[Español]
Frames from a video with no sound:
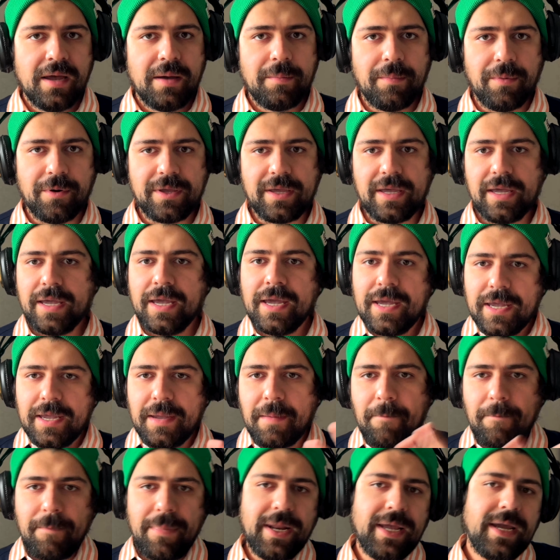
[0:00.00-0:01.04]
porque
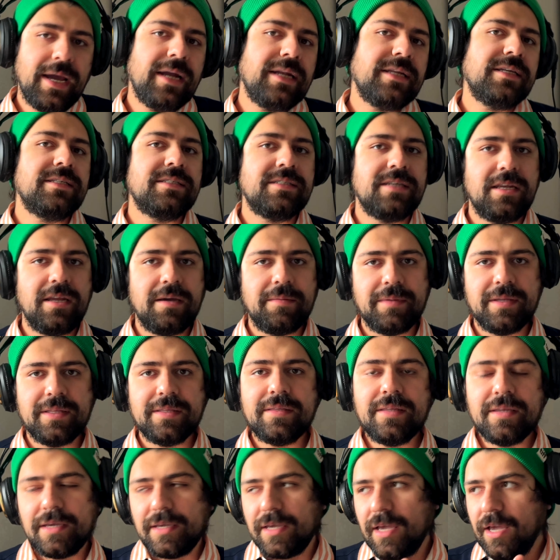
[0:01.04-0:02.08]
implica
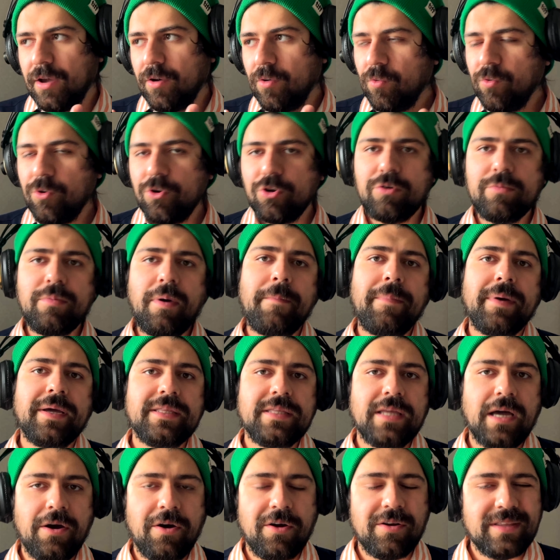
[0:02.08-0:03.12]
necesariamente que uno como
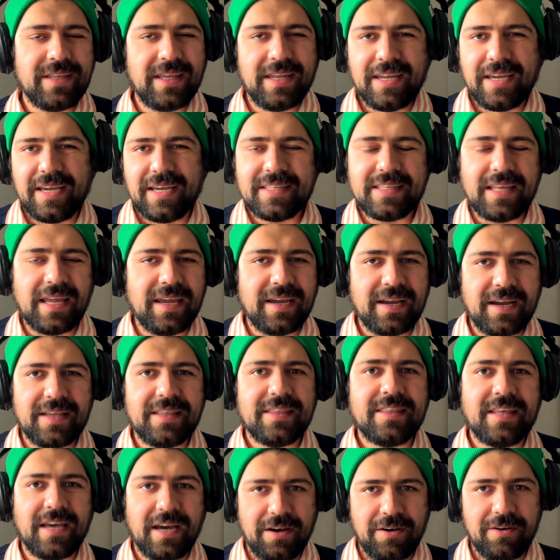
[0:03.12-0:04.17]
espectador tiene que estar
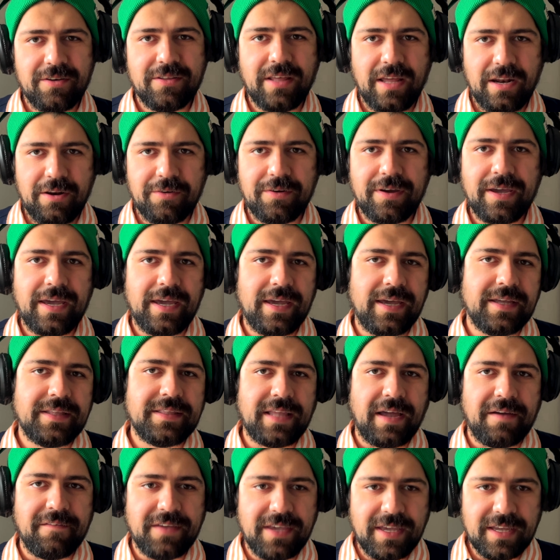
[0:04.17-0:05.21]
enganchado de lo que
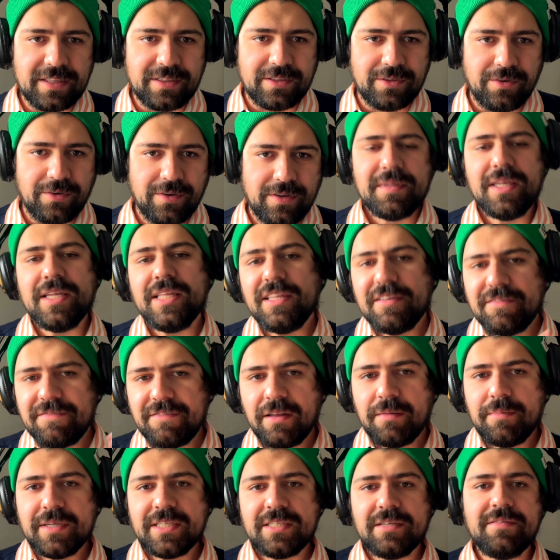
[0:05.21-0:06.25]
está viendo. Y este
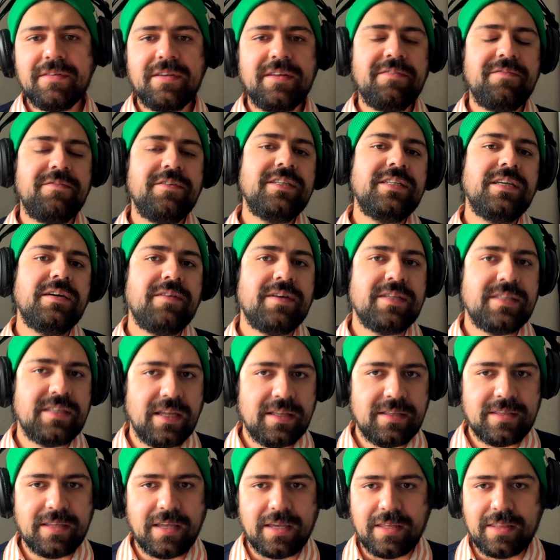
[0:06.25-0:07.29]
filme se beneficia
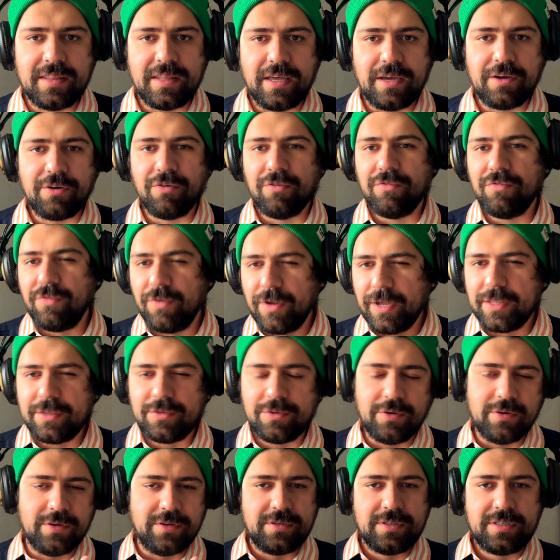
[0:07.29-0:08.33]
bastante de
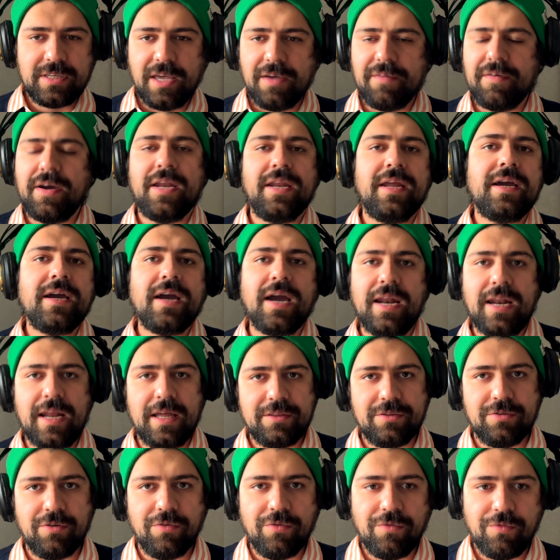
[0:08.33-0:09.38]
conflictos que van
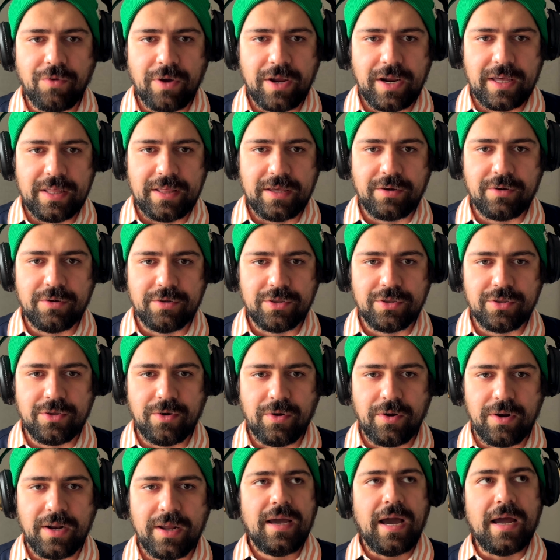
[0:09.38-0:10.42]
escalando fuera de
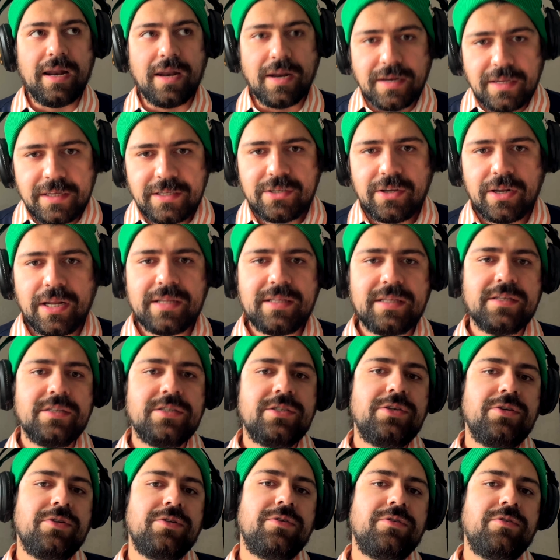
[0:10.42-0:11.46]
control. Al inicio la
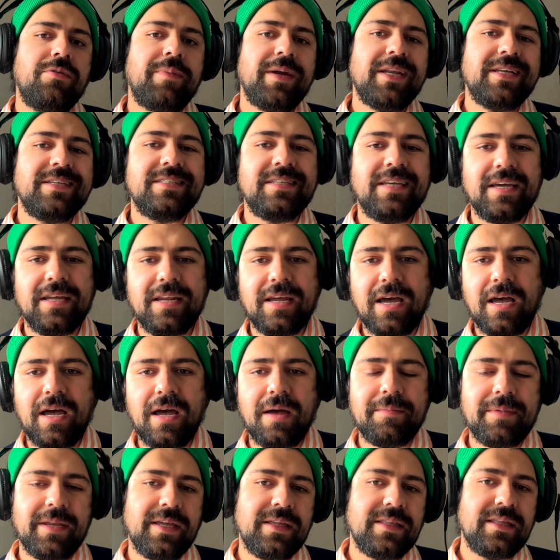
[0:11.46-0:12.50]
tensión no pareciera
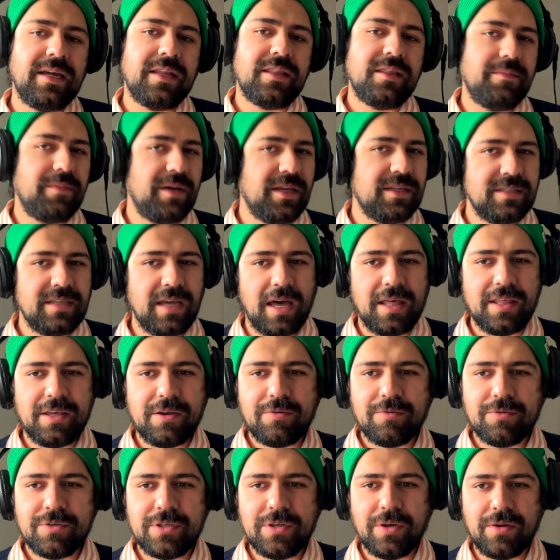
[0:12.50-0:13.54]
ameritar demasiada
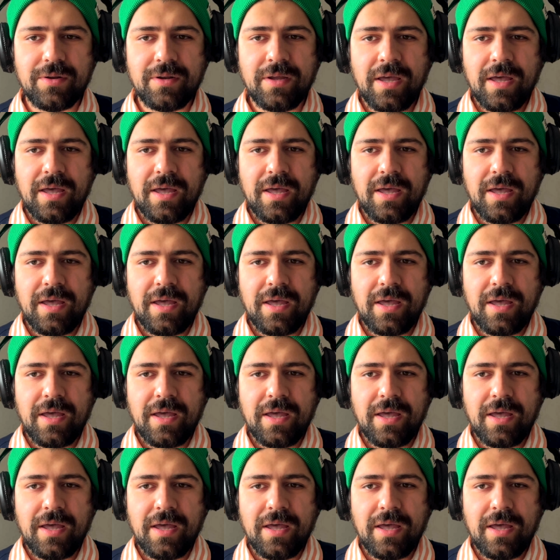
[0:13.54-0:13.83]
discusión,